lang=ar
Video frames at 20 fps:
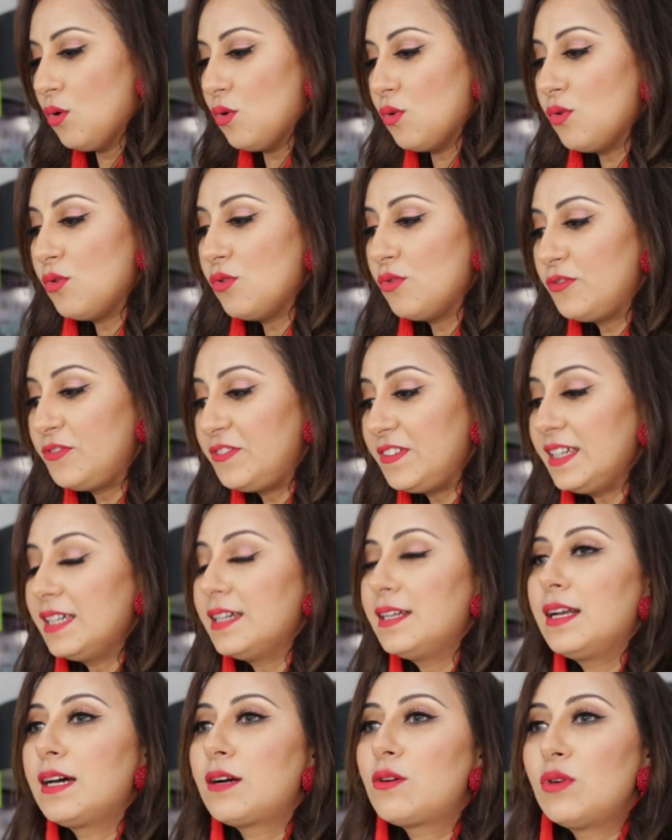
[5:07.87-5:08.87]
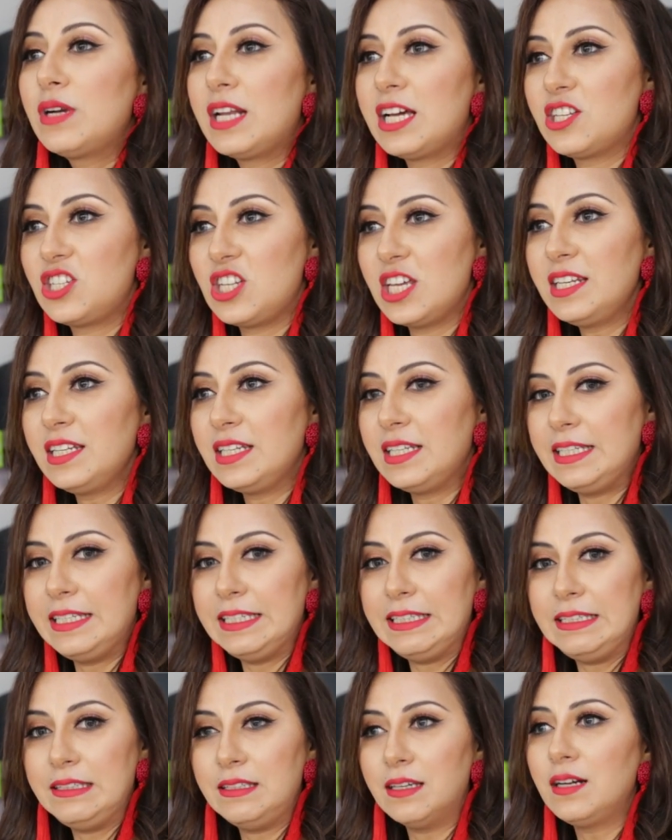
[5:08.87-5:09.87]
وفيه لا كولاجين
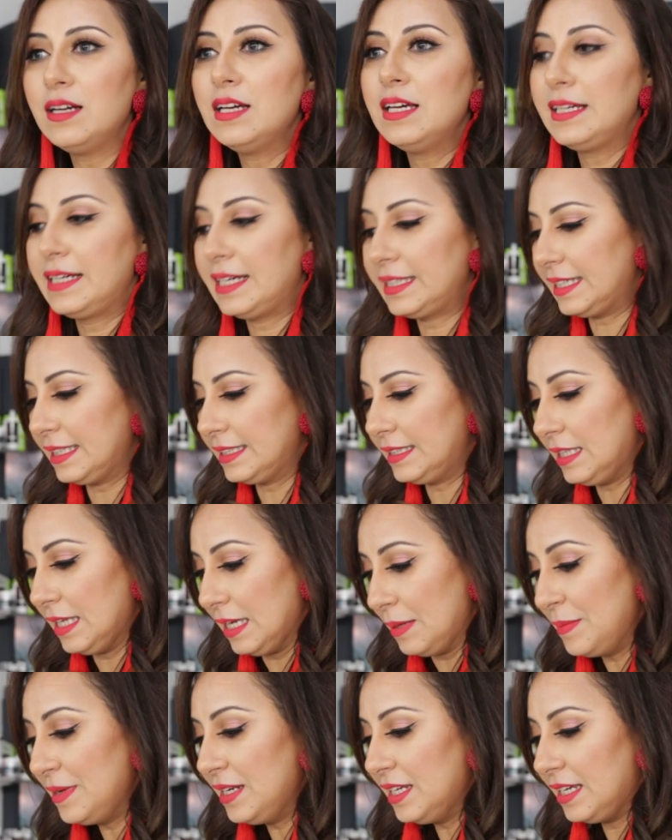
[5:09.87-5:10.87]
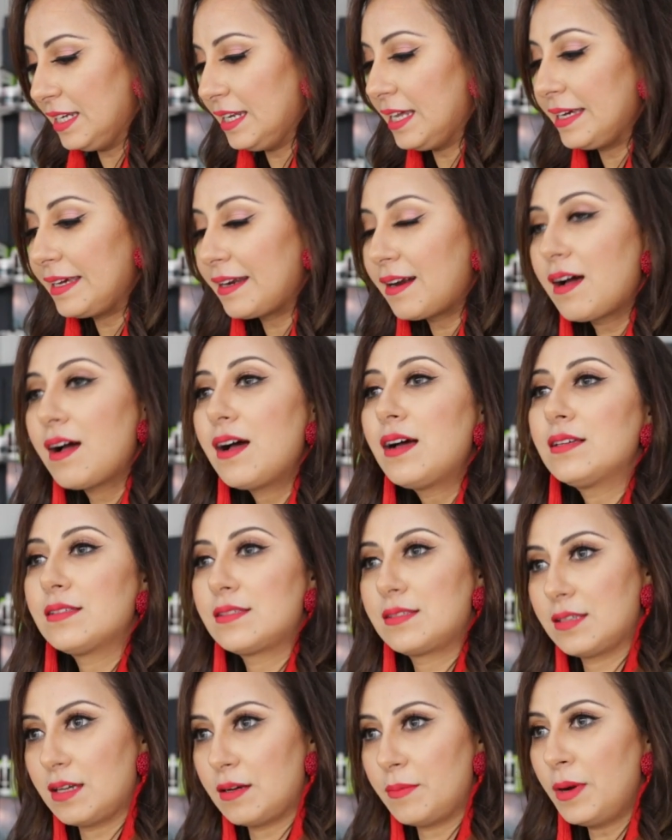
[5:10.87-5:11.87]
اللي هي كتعمل على ارخاء
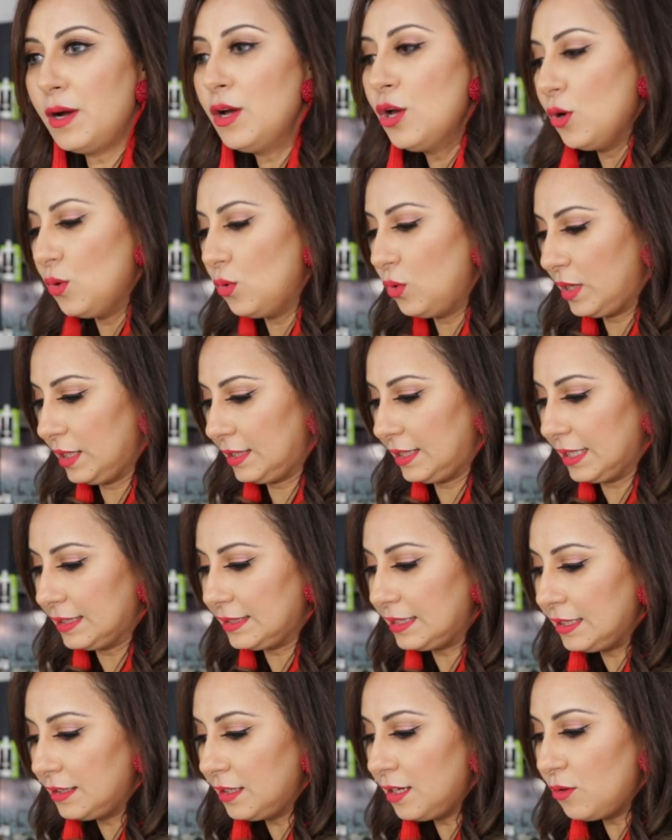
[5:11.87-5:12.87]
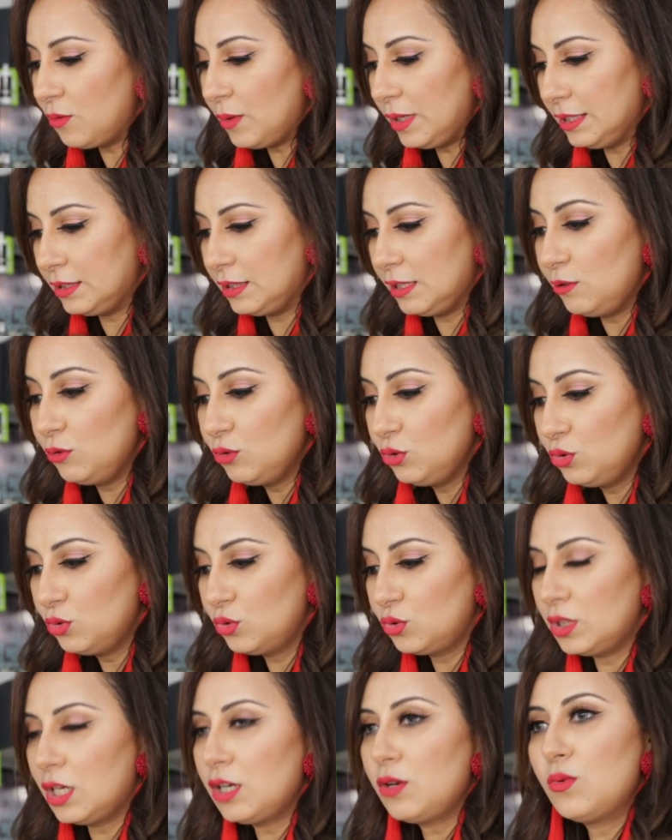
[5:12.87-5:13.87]
الزغبه وكتعطينا واحد
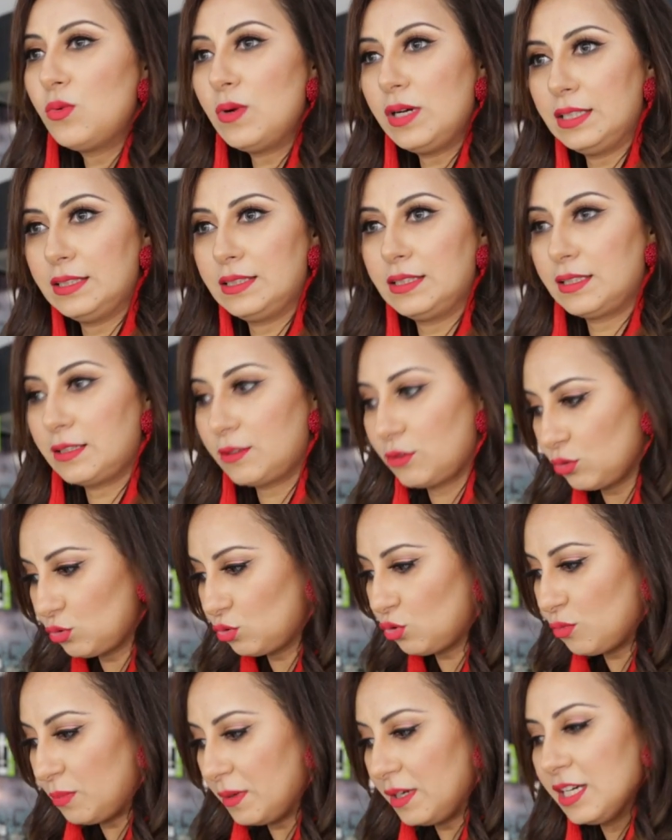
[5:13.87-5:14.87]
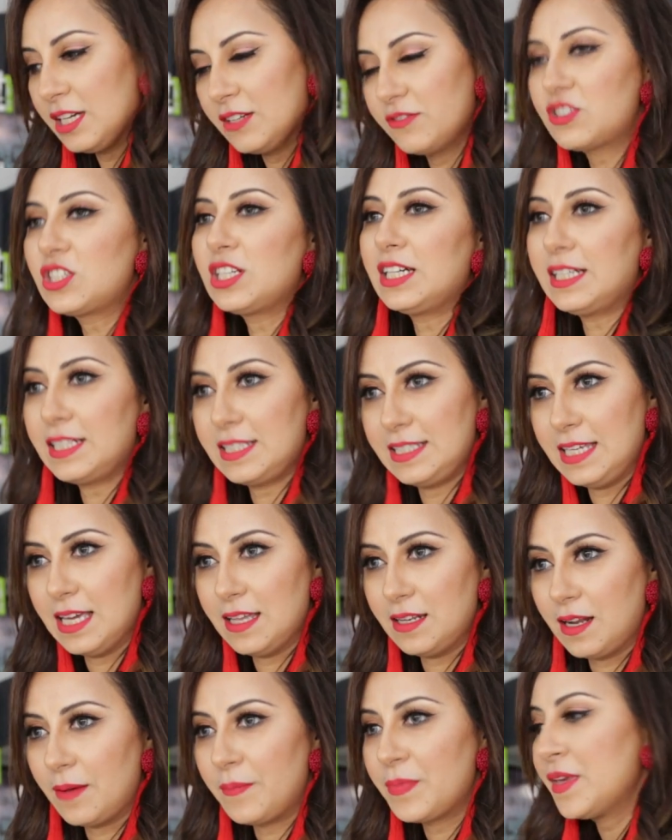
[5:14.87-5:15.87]
الليونه وواحد الرطوبه في الشعر
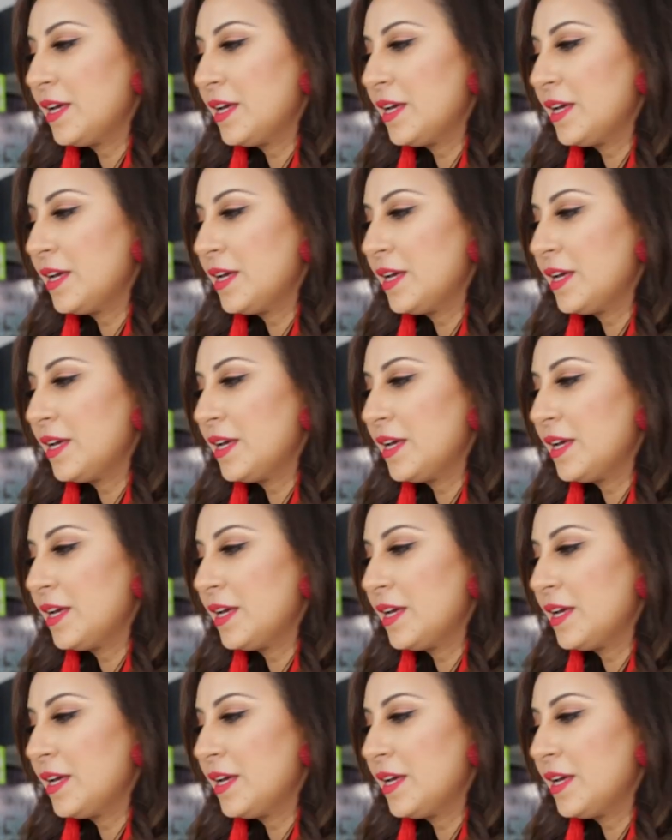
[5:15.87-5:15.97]
ديالنا